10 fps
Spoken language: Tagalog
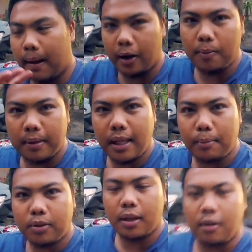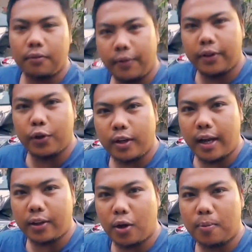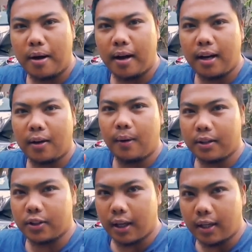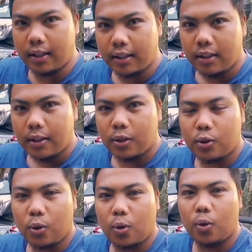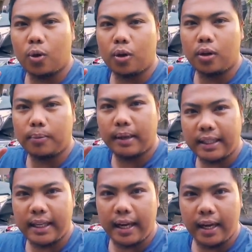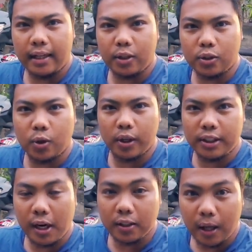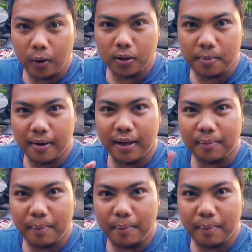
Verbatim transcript: bago matapos ang video na ito mga kalakwatsa, gusto kong batiin, gusto kong i-shoutout ang mga